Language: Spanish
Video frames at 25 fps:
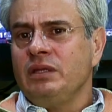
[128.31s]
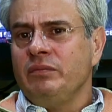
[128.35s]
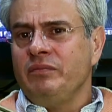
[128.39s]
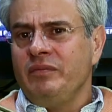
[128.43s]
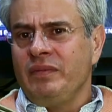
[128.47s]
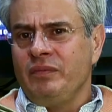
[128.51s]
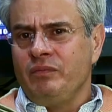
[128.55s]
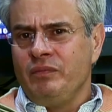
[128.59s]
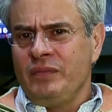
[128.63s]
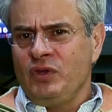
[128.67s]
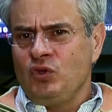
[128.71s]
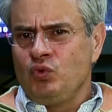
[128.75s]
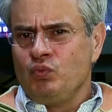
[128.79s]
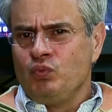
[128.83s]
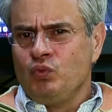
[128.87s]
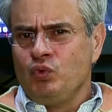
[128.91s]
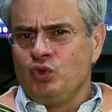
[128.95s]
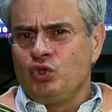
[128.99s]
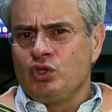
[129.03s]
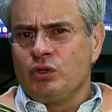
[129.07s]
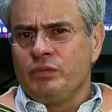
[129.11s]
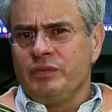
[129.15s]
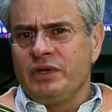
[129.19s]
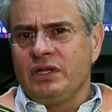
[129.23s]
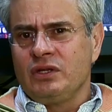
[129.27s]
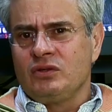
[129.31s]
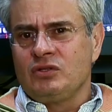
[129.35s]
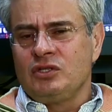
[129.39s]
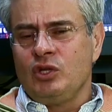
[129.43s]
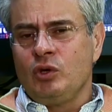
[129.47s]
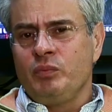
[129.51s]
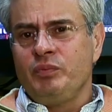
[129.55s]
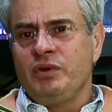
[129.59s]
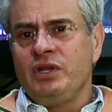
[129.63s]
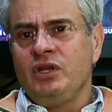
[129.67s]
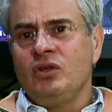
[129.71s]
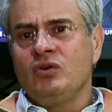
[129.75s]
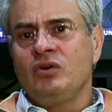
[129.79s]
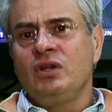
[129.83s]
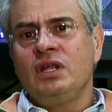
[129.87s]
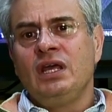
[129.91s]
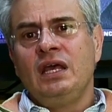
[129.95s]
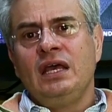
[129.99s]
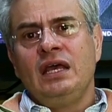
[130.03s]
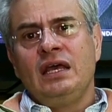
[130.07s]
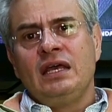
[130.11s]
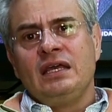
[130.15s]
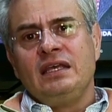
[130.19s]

y mucho menos la opinión.